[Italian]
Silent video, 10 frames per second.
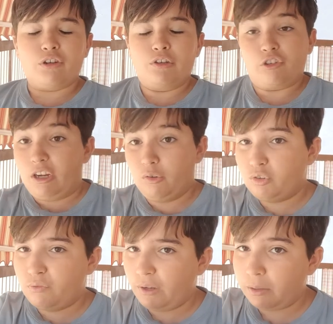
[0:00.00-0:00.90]
cioè non
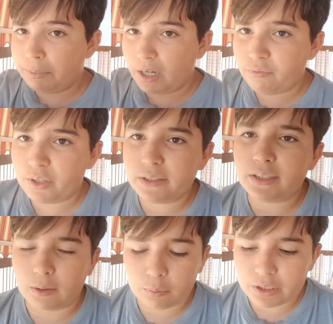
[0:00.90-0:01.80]
si farà per la
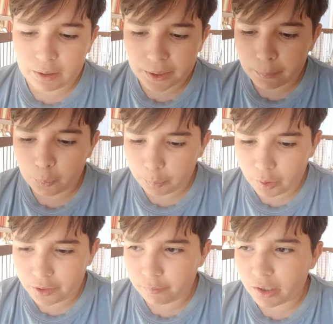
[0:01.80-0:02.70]
Fiorentina, quindi avremo un po' a
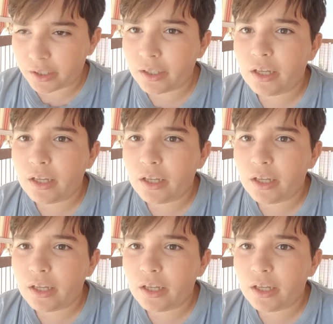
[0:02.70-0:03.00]
arrivare.